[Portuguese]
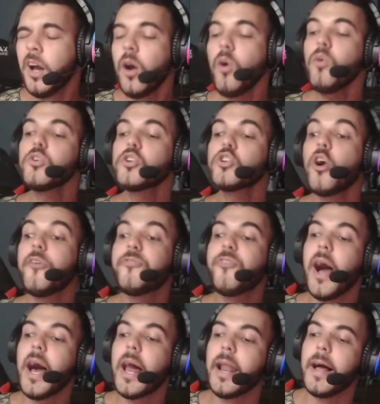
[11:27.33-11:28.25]
O Jó
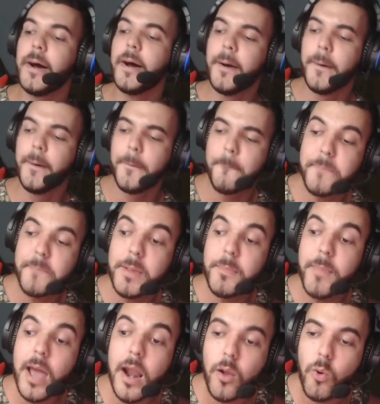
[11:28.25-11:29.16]
fala:
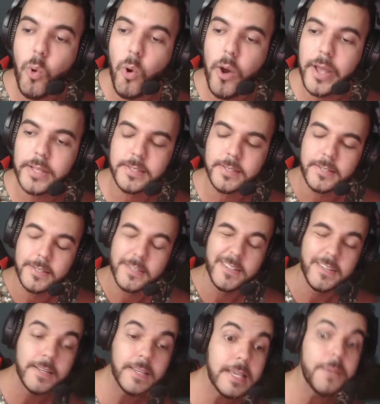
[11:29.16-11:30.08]
Primeira coisa,
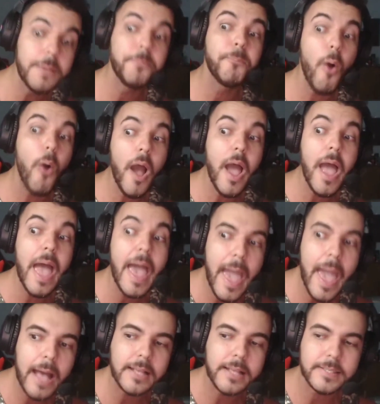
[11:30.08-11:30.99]
que porra é
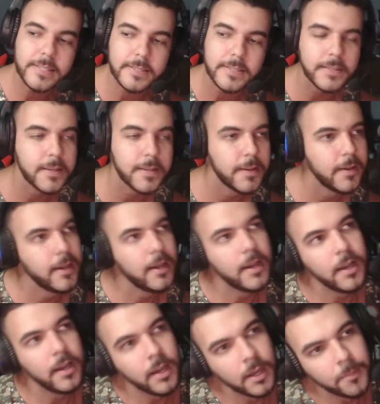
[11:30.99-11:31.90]
essa?
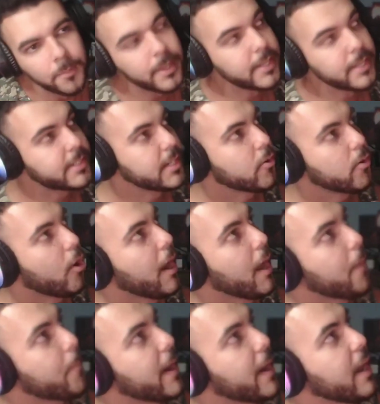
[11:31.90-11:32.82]
O mendigo
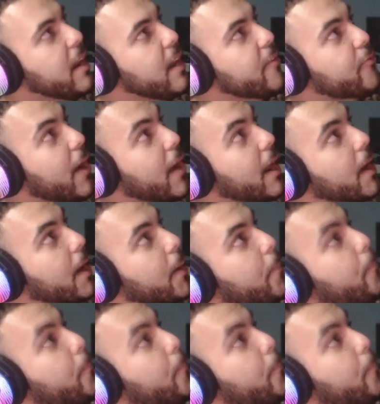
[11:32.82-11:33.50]
olha pra ele e fala: